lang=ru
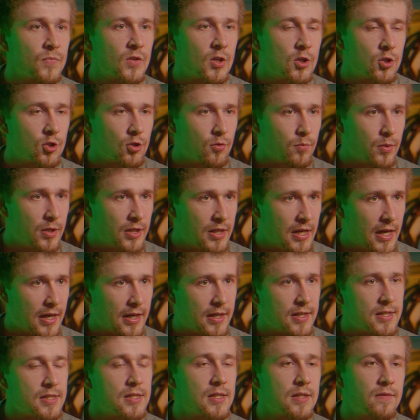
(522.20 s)
чтобы
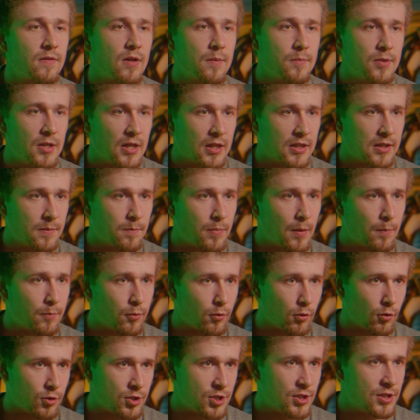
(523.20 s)
яркость этого объекта по
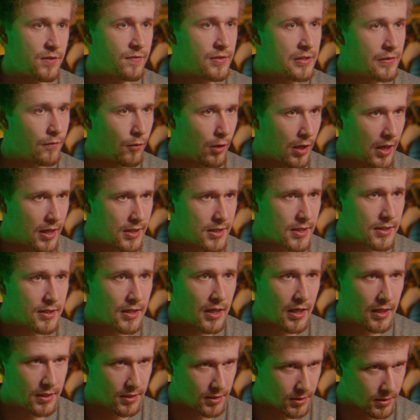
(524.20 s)
площади всего кадра
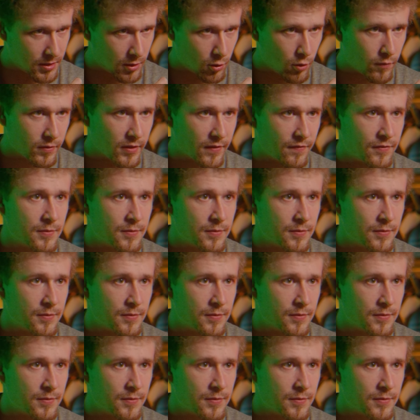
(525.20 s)
находилась ровно в